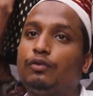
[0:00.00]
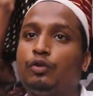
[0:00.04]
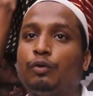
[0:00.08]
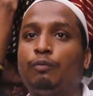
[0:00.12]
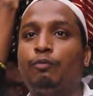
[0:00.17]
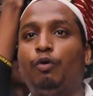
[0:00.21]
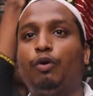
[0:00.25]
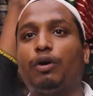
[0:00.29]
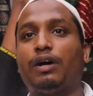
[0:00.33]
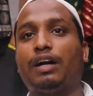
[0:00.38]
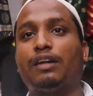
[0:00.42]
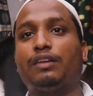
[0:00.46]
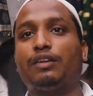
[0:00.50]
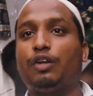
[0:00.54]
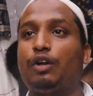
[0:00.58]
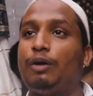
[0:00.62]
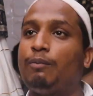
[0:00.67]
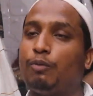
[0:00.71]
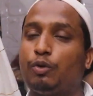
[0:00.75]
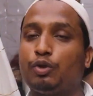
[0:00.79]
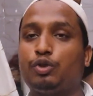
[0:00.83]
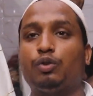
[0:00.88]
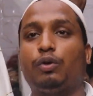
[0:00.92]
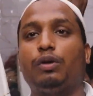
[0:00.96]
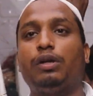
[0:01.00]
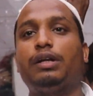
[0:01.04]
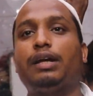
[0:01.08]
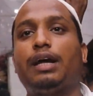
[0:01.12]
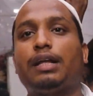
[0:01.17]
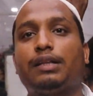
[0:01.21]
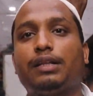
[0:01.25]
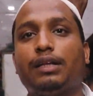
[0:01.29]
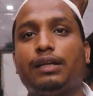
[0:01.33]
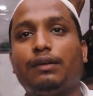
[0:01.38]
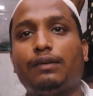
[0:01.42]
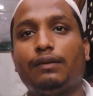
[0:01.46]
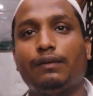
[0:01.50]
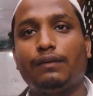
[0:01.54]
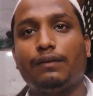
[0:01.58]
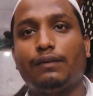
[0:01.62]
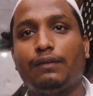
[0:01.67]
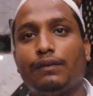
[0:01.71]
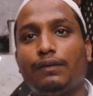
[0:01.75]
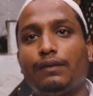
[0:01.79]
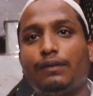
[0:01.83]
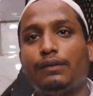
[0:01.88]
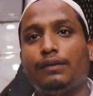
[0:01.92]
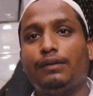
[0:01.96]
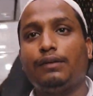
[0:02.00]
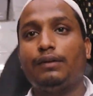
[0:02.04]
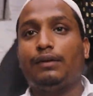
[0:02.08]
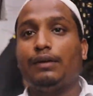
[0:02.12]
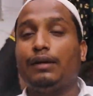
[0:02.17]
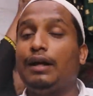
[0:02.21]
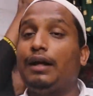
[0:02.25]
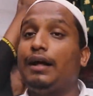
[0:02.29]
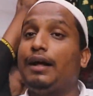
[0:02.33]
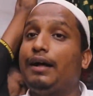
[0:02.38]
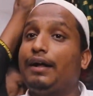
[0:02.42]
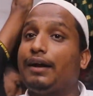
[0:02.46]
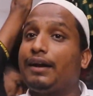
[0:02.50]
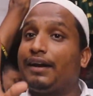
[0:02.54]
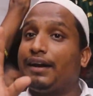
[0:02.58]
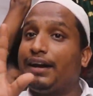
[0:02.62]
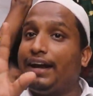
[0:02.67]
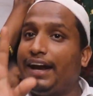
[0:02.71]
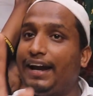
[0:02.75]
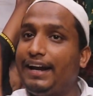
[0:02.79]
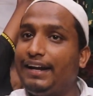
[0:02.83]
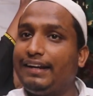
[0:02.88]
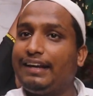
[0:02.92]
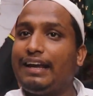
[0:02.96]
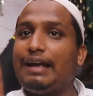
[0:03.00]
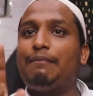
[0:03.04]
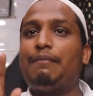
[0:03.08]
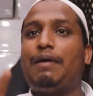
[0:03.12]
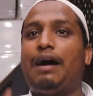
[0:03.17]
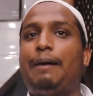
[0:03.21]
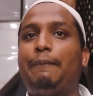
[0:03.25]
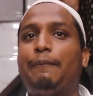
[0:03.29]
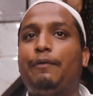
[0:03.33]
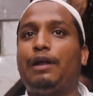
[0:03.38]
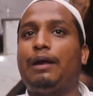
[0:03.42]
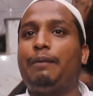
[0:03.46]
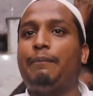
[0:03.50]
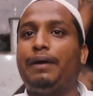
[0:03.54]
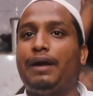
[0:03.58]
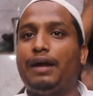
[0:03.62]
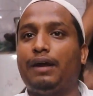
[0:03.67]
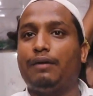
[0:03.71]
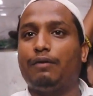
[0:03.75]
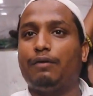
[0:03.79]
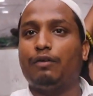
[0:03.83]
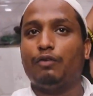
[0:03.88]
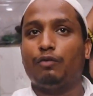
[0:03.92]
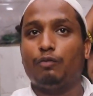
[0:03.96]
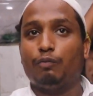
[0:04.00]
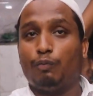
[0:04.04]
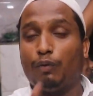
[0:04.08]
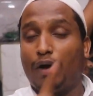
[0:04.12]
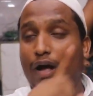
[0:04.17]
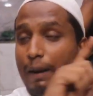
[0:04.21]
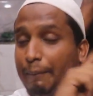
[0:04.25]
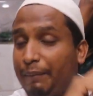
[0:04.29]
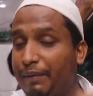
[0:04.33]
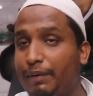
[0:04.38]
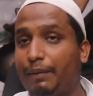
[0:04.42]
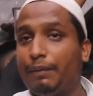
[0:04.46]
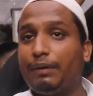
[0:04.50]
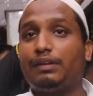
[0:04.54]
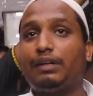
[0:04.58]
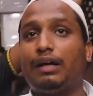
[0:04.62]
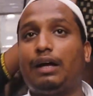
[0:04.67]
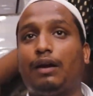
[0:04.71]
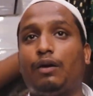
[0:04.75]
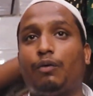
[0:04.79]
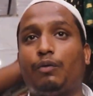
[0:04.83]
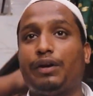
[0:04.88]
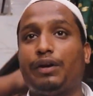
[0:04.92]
तुम तो वो करते हो हम कुछ और ले आते मतलब कॉपी करने वाले रेट के मामले में हम्म। अभी भी बता रहा